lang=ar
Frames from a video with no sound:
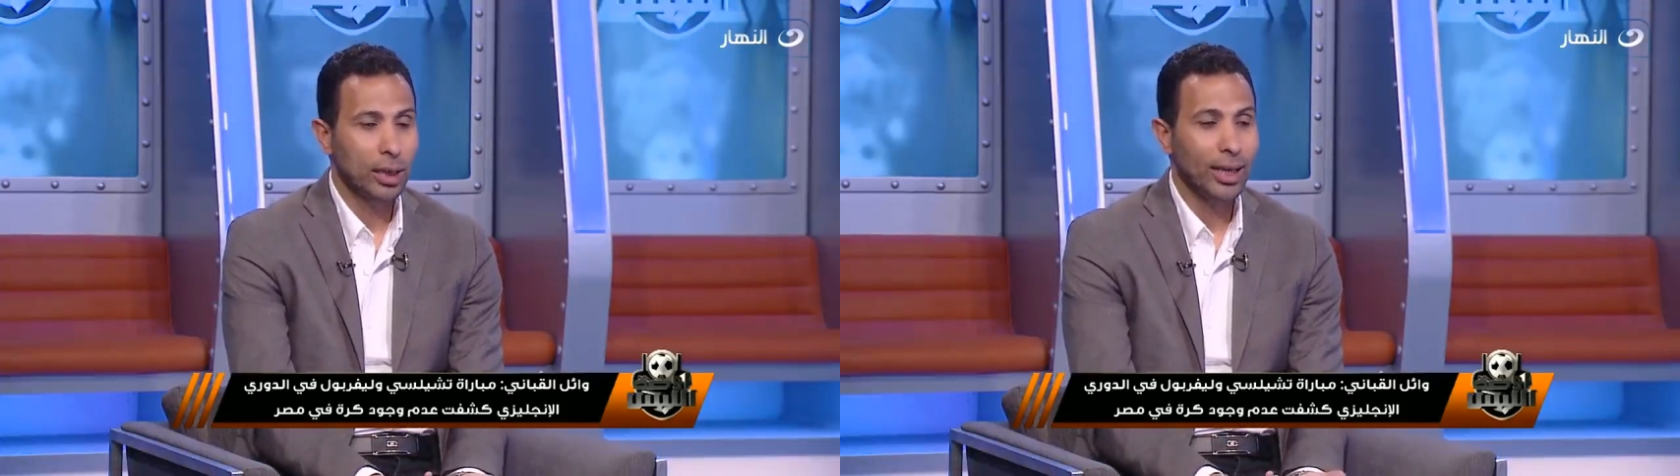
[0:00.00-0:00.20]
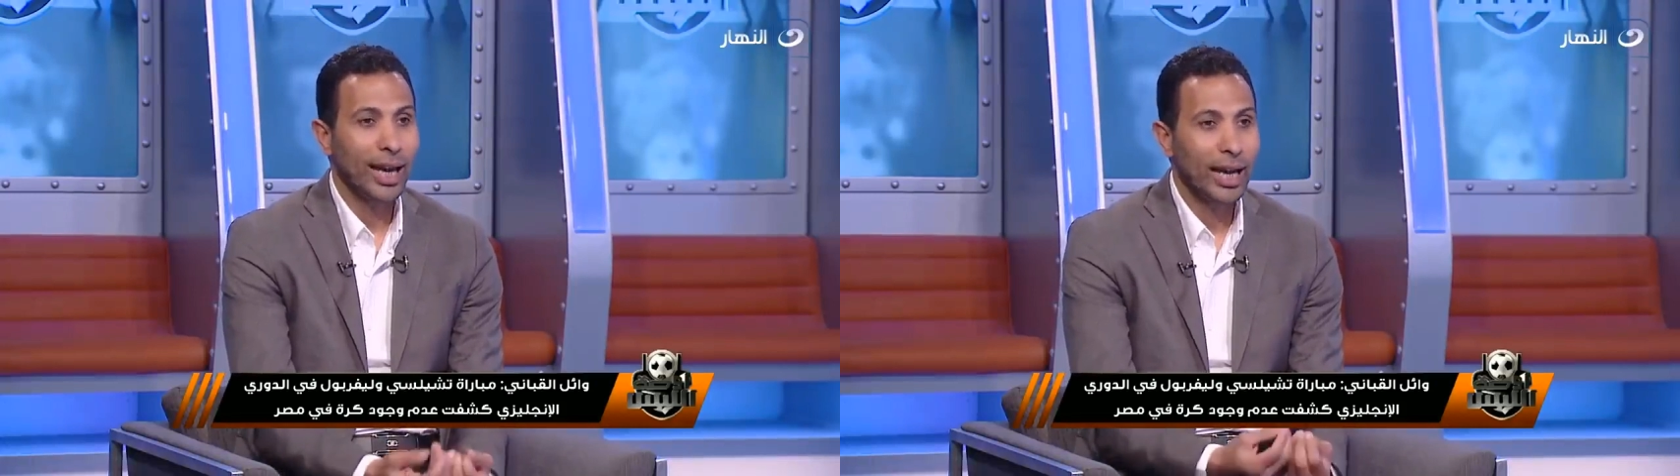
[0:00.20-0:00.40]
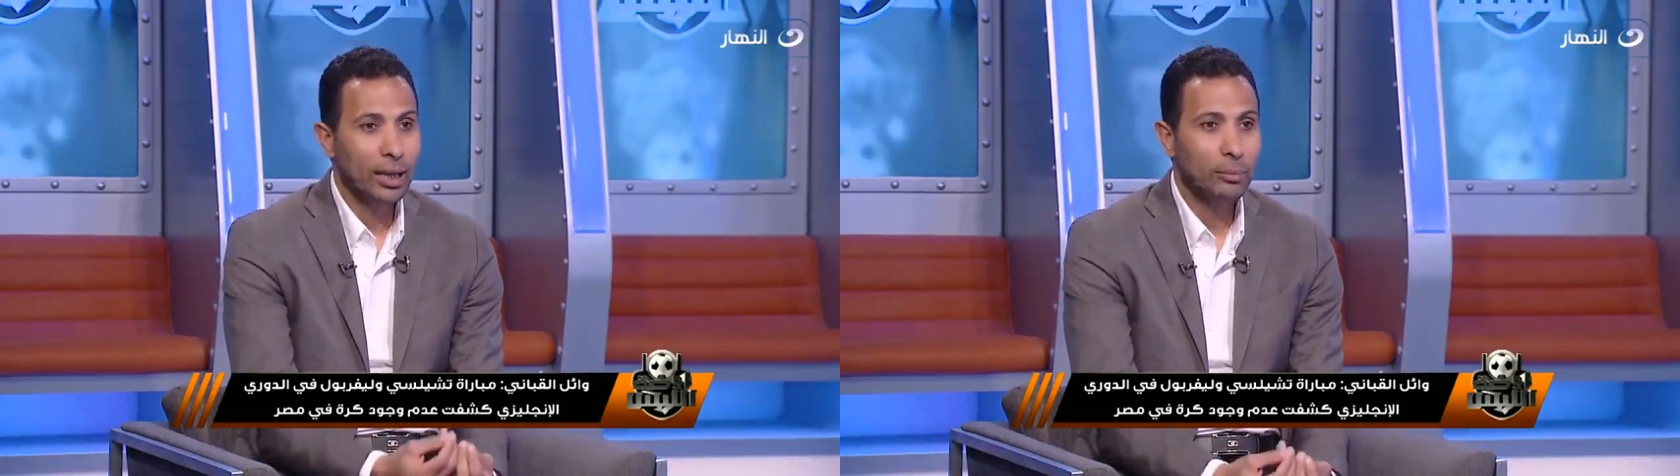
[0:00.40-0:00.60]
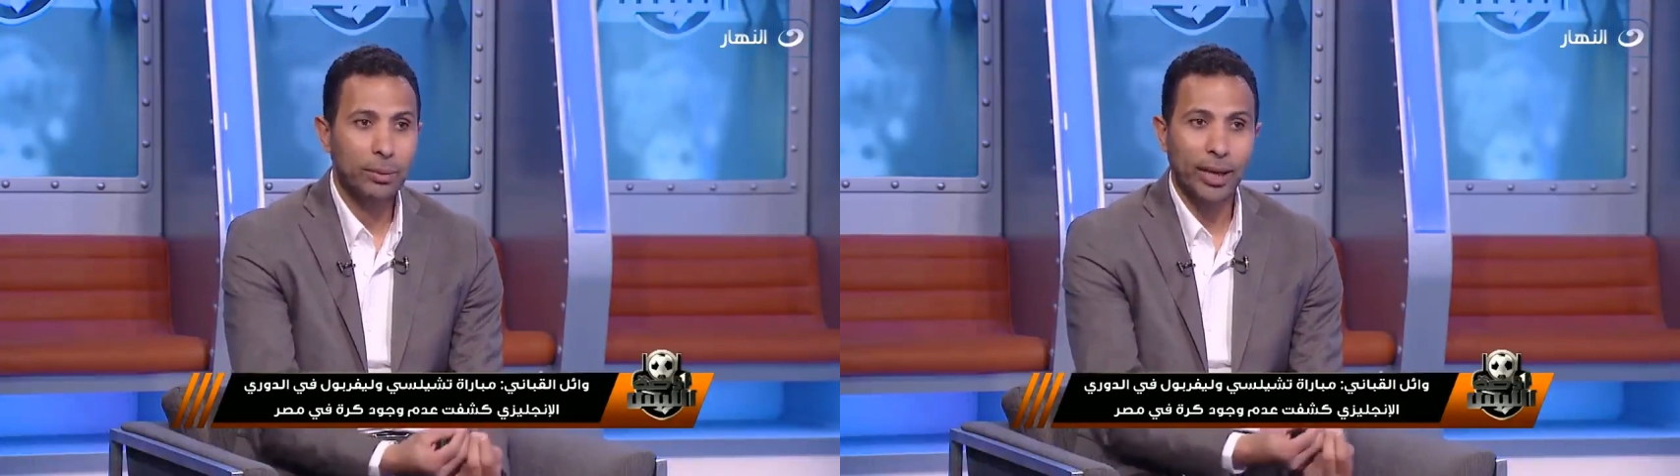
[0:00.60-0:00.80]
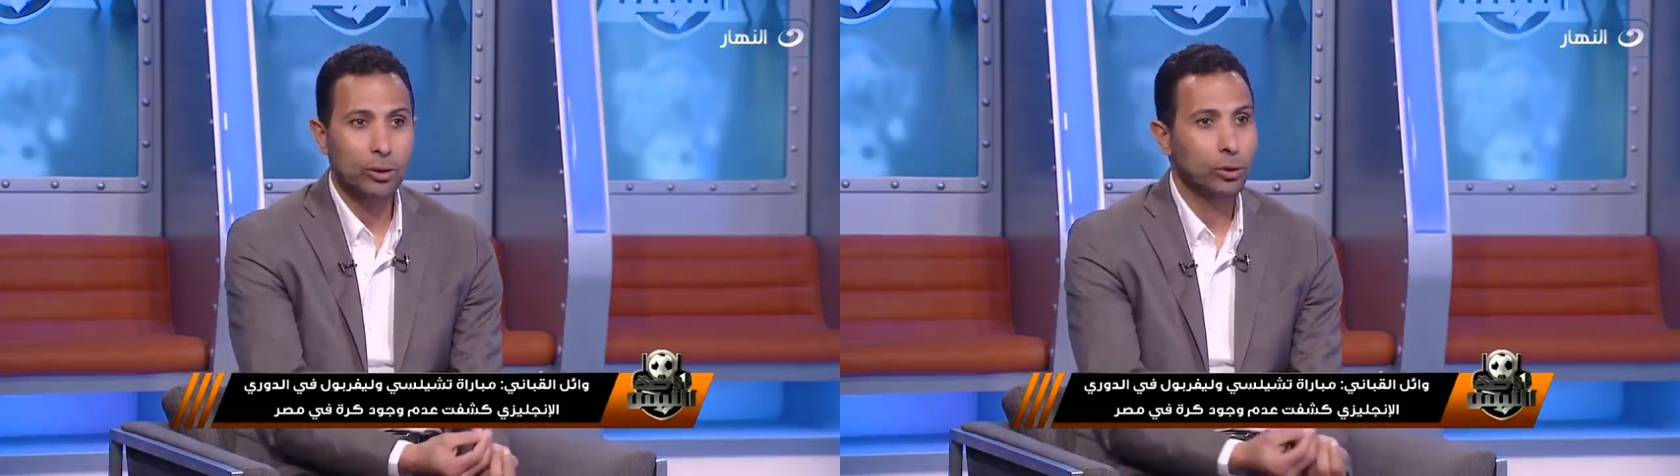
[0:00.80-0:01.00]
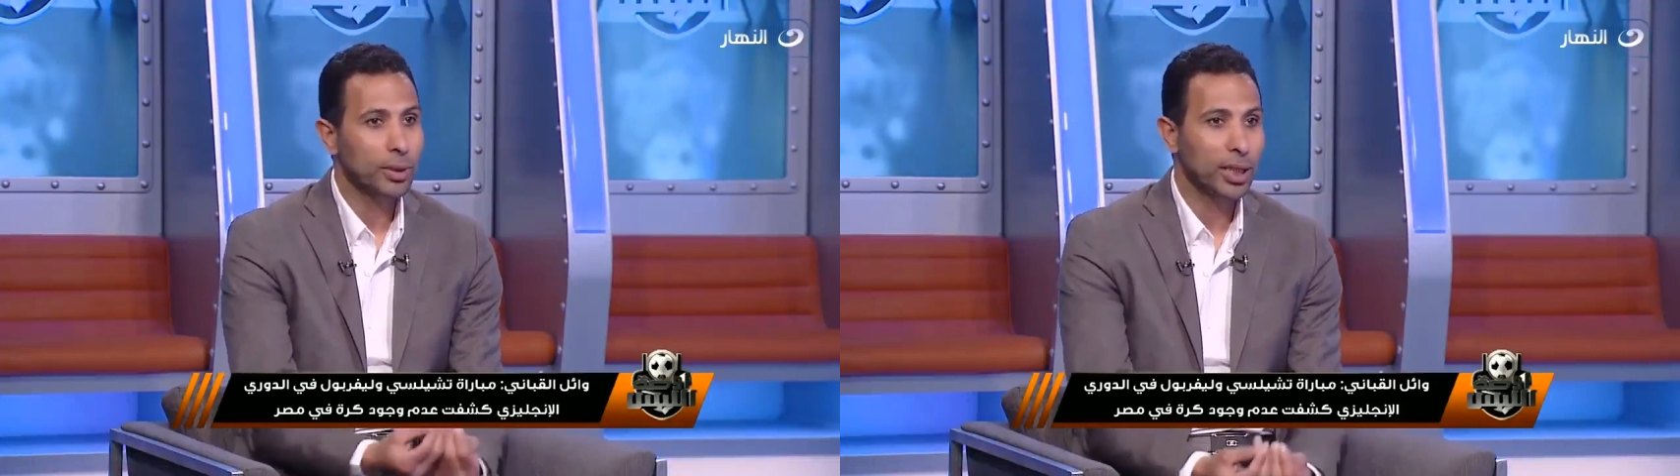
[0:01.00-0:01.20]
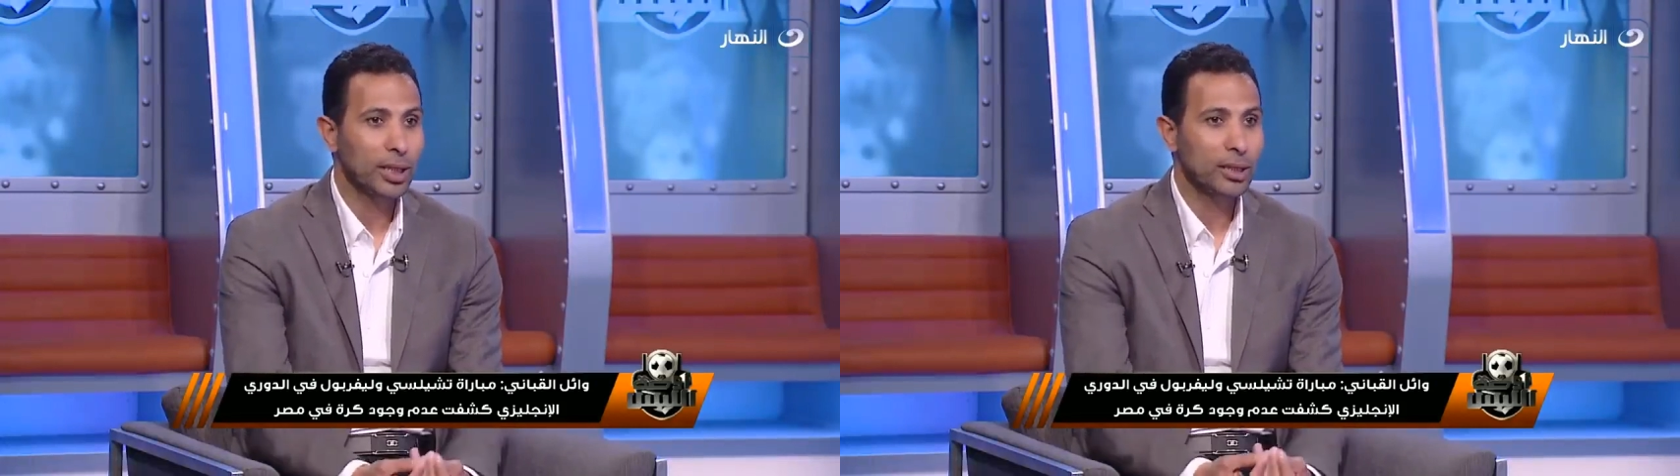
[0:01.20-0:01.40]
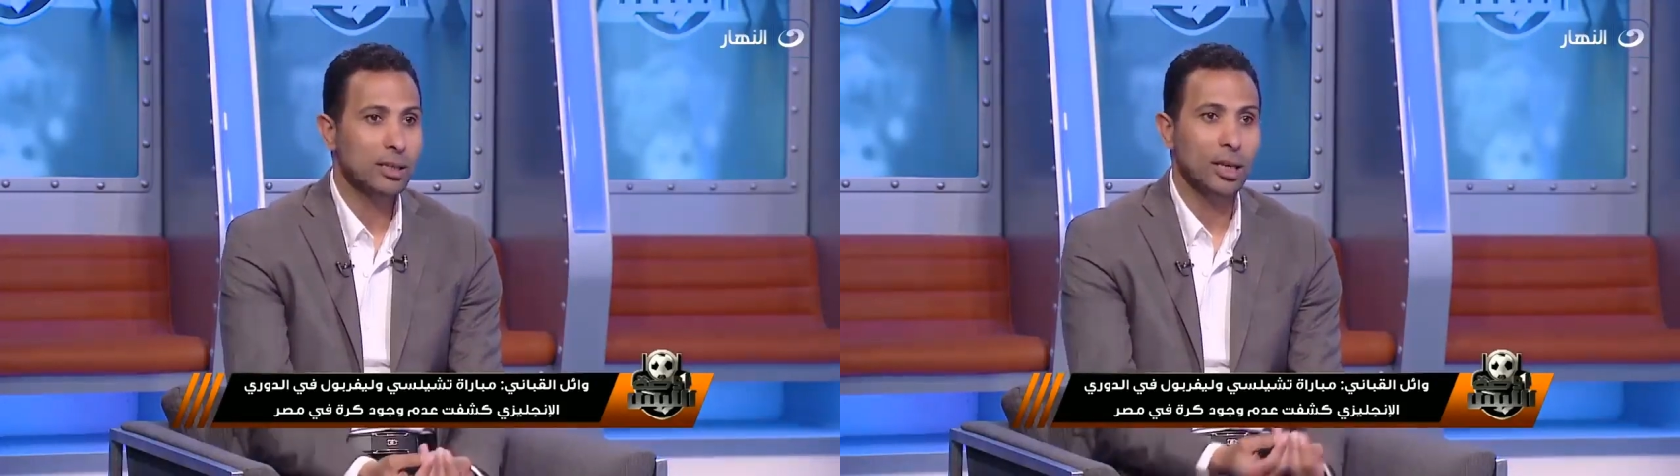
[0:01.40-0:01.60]
الحكم بيبقى عنده
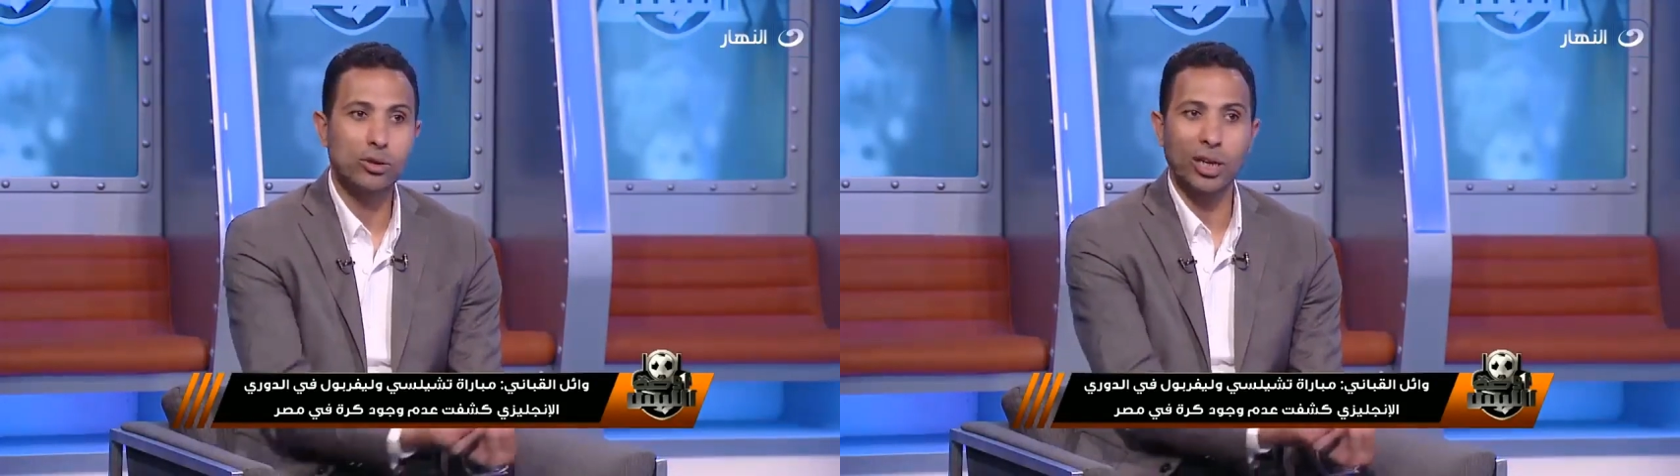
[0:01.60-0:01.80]
امكانيات زيه